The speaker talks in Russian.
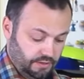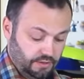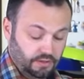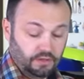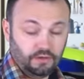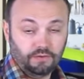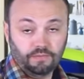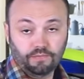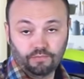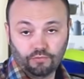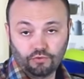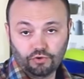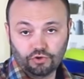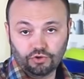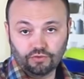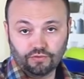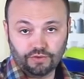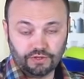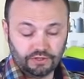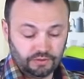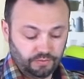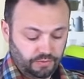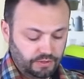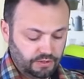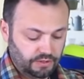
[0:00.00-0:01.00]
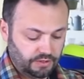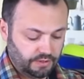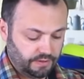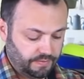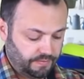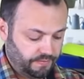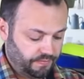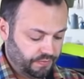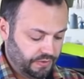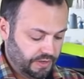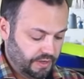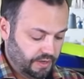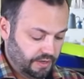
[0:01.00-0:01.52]
она большего размера.
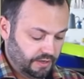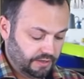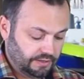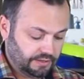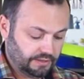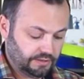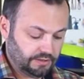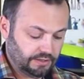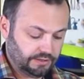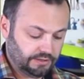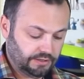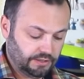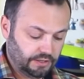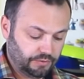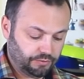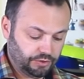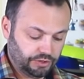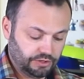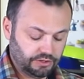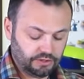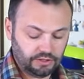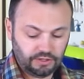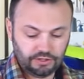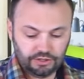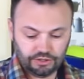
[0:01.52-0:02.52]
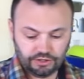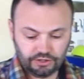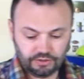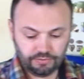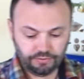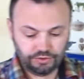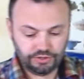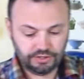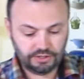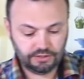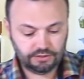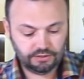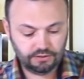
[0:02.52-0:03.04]
Согласно тем же технологическим
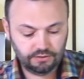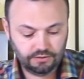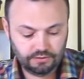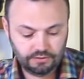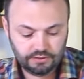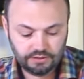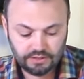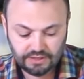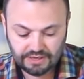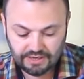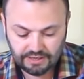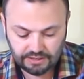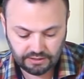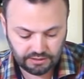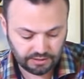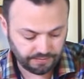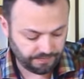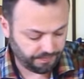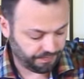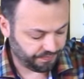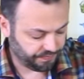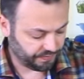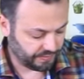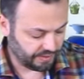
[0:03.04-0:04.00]
э, картам,